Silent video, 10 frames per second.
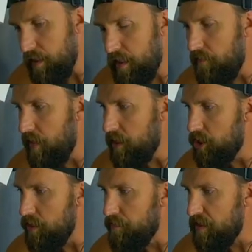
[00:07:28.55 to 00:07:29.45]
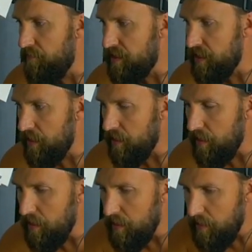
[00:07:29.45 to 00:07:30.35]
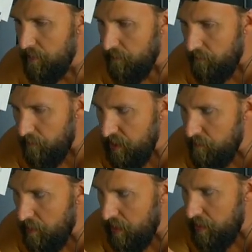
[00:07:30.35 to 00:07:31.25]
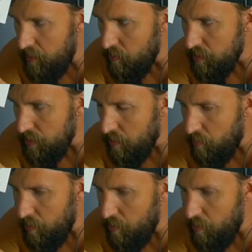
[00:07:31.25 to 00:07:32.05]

Товарищи профессионала вынимали ее с такой